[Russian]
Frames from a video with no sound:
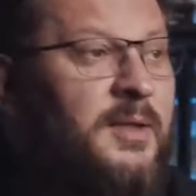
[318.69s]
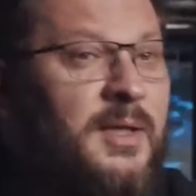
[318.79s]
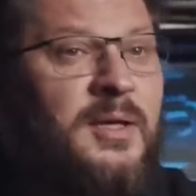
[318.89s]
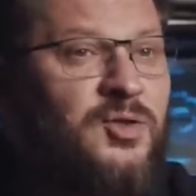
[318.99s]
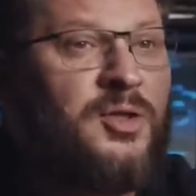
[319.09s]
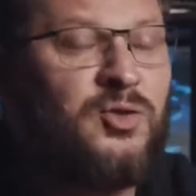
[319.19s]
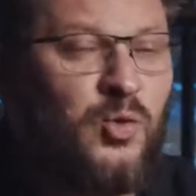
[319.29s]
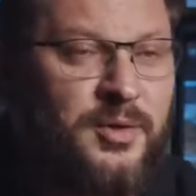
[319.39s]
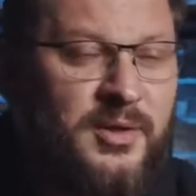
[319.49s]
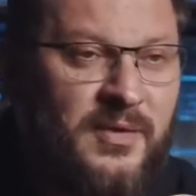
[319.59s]
Да, через
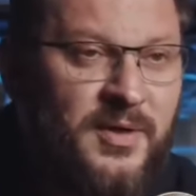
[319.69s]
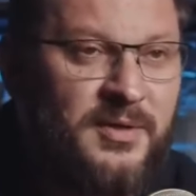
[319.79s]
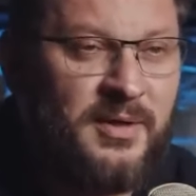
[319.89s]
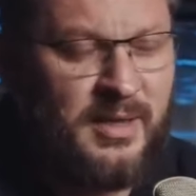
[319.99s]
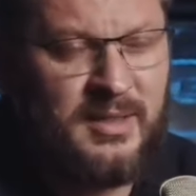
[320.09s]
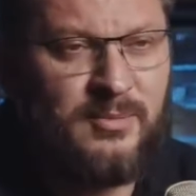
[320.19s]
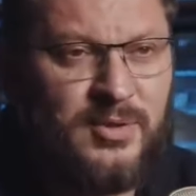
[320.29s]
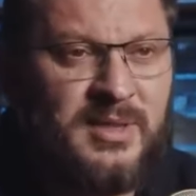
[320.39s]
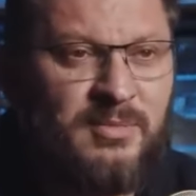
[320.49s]
год, наверное, как-нибудь